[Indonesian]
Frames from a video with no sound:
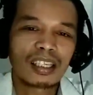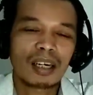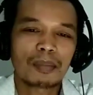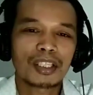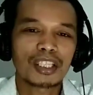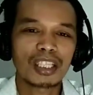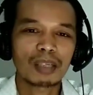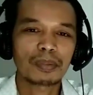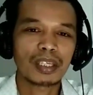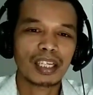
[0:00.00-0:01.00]

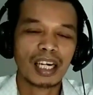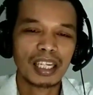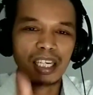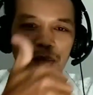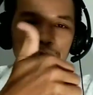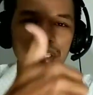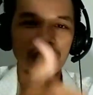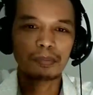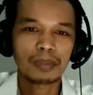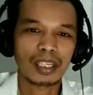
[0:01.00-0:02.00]
MNCTP,
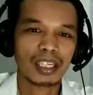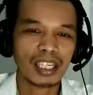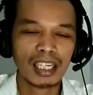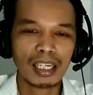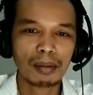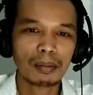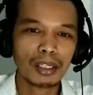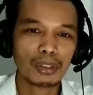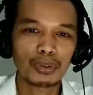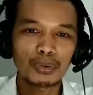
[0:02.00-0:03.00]
KDMCTP karena
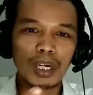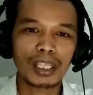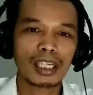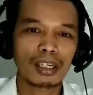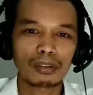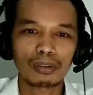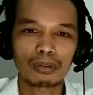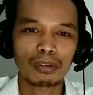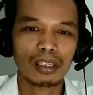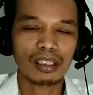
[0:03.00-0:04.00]
memang tujuannya
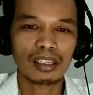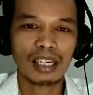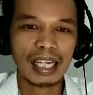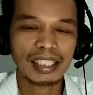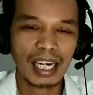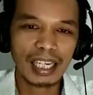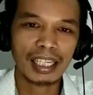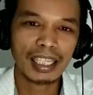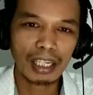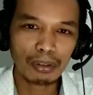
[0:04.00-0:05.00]
untuk uh, acara
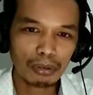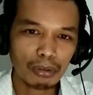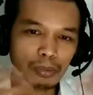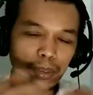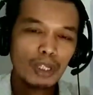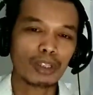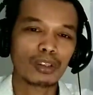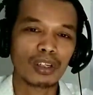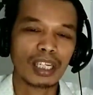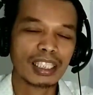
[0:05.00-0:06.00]
ini kan untuk
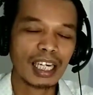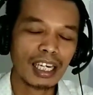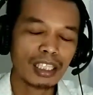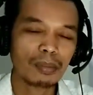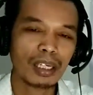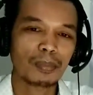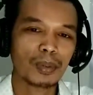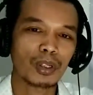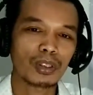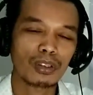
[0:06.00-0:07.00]
penonton. Nah, saya sebagai
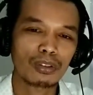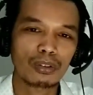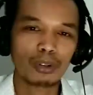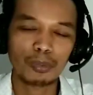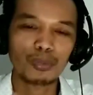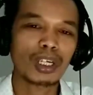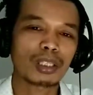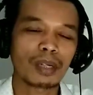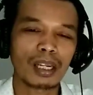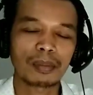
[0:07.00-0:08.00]
penonton cukup puas
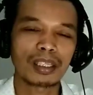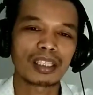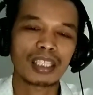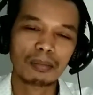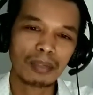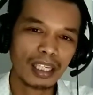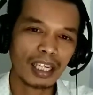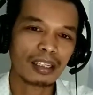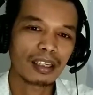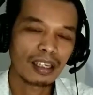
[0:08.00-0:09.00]
malam ini. Saya
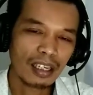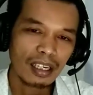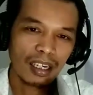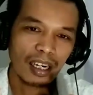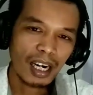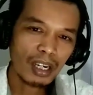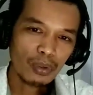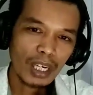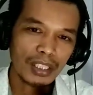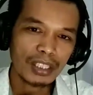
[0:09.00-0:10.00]
melihat
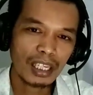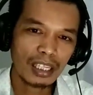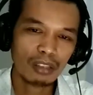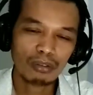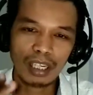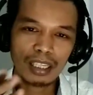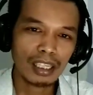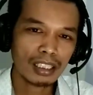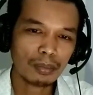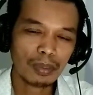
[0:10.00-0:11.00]
Alwiansa itu tadi
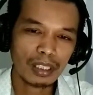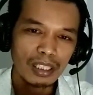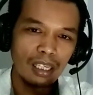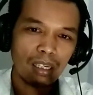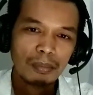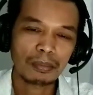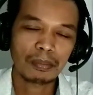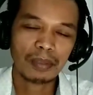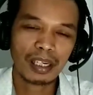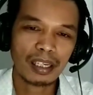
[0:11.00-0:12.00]
yang seperti saya
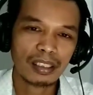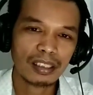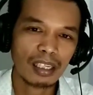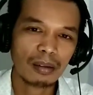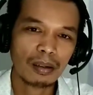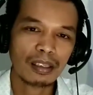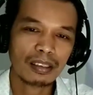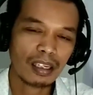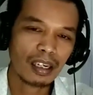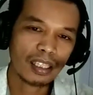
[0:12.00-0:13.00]
saya
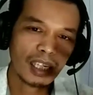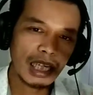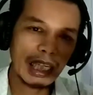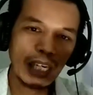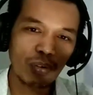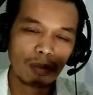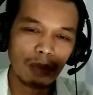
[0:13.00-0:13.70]
saya katakan di awal